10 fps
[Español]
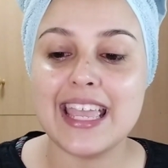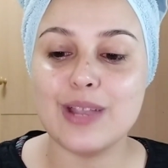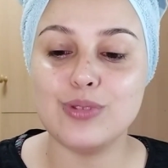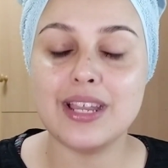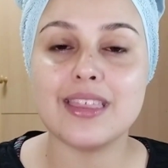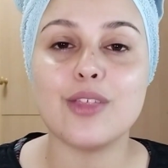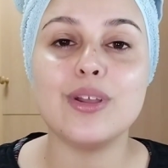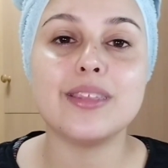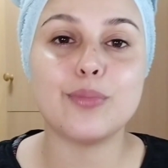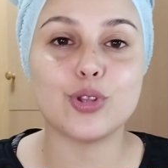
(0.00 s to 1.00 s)
He
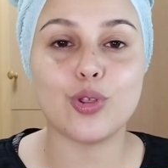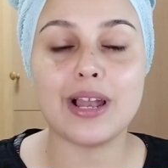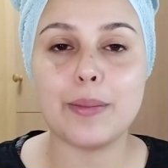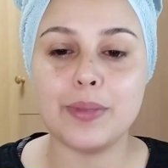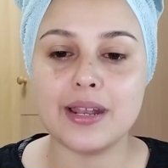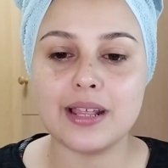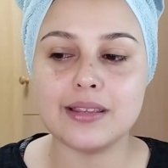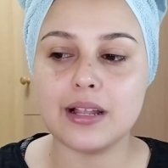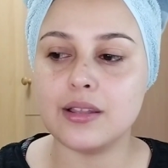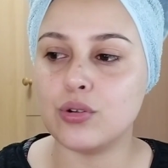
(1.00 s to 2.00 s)
utilizado este por todas las piernas
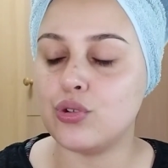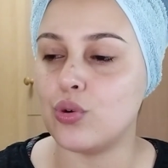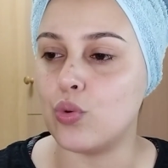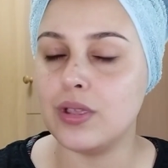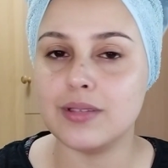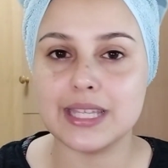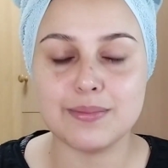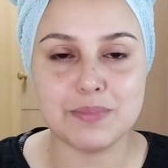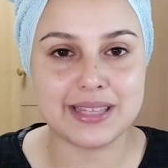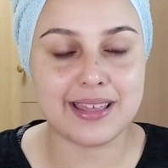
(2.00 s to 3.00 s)
y tal, digo yo, uy,
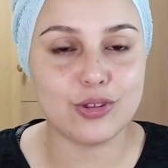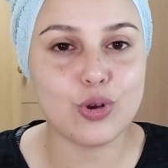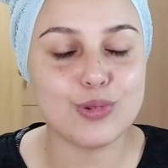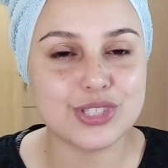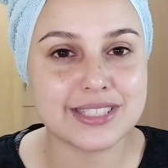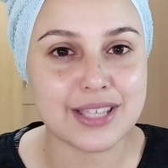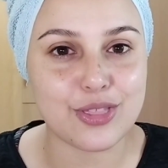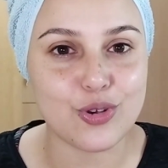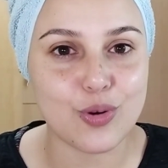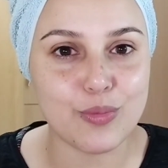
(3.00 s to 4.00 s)
me está dando como
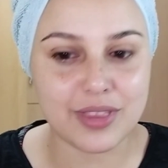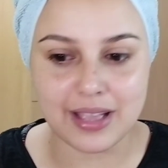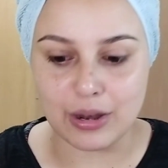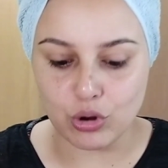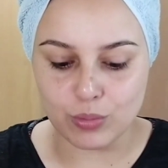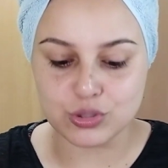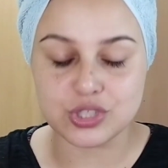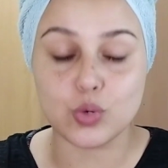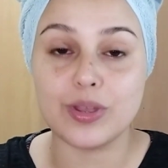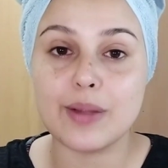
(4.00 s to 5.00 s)
sensación como de calor, como
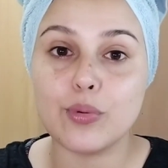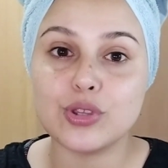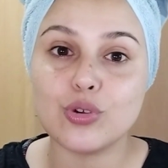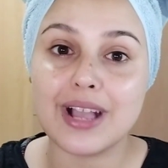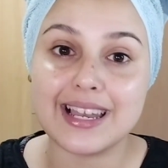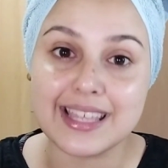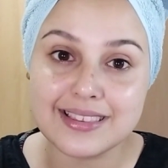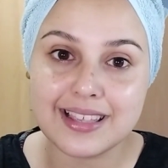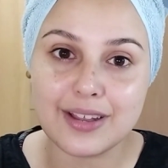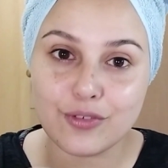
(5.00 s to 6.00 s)
si se hubiera puesto
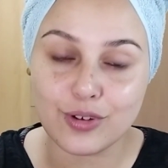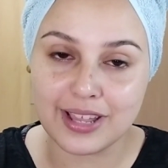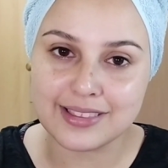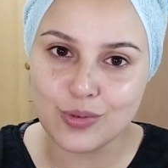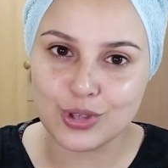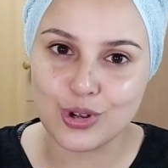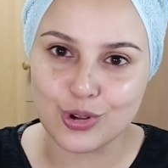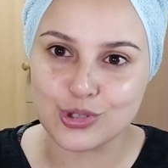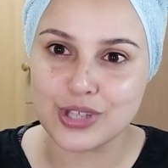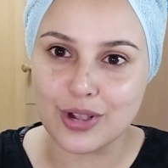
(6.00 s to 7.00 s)
caliente el esfoliante cuando
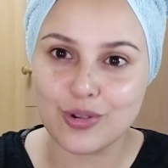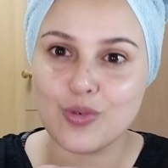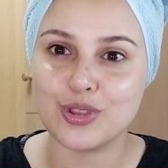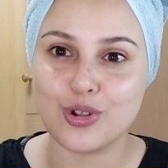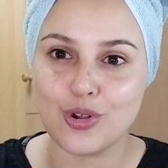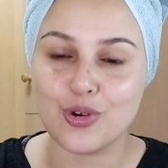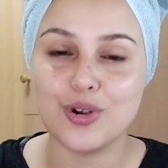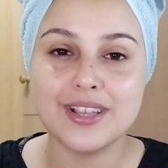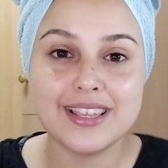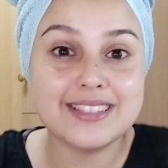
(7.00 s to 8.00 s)
lo saco y cuando
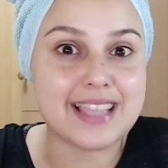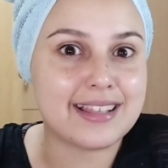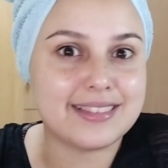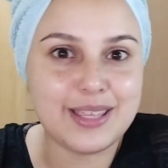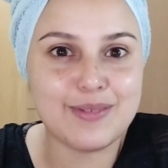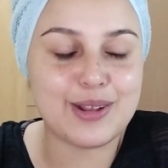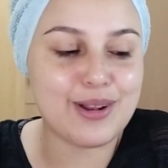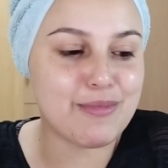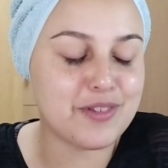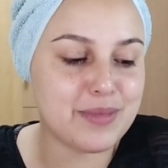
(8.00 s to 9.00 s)
lo se activa, ¿no?
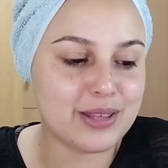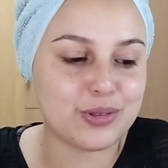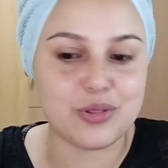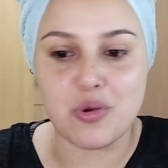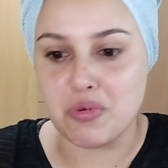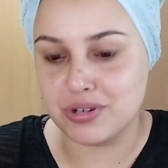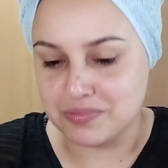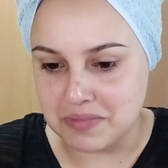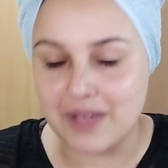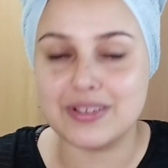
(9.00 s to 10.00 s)
El movimiento, digo,
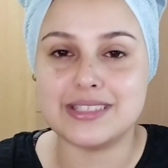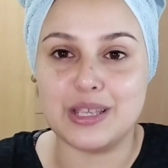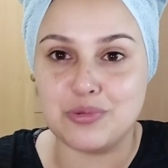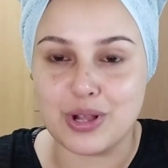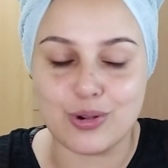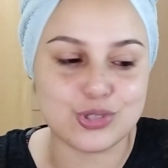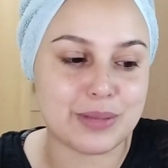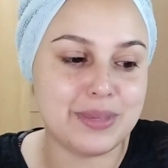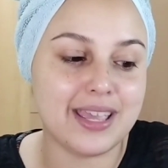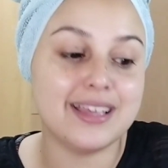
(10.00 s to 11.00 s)
bueno, a ver si es una
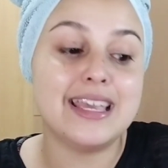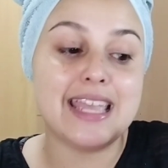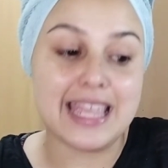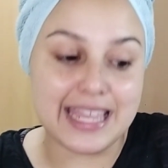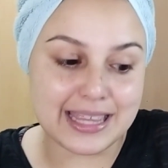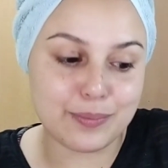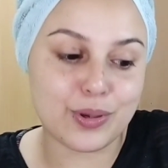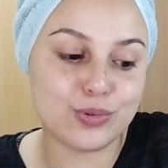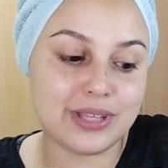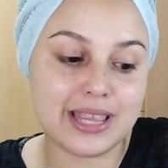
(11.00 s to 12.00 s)
cosa mía. Y
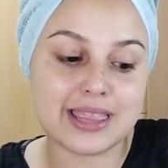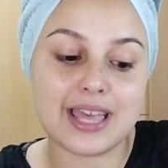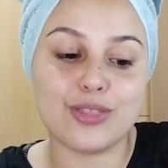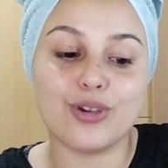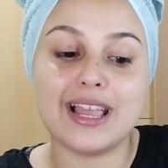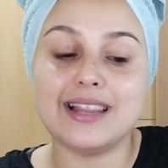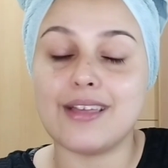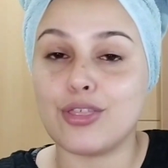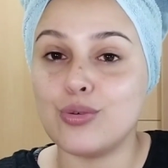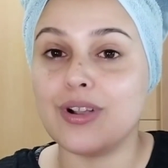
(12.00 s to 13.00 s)
después he utilizado el
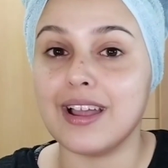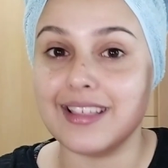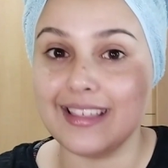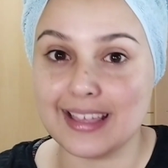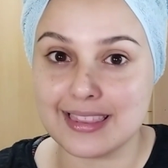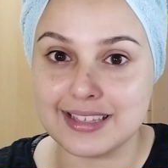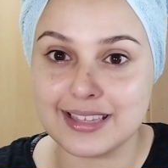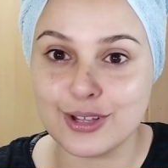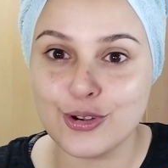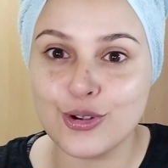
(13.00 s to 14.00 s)
de azúcar y
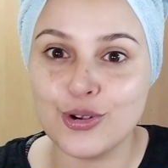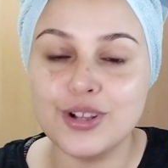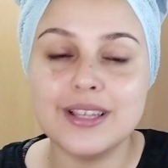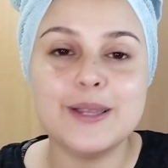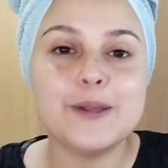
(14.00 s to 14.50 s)
aceite de coco,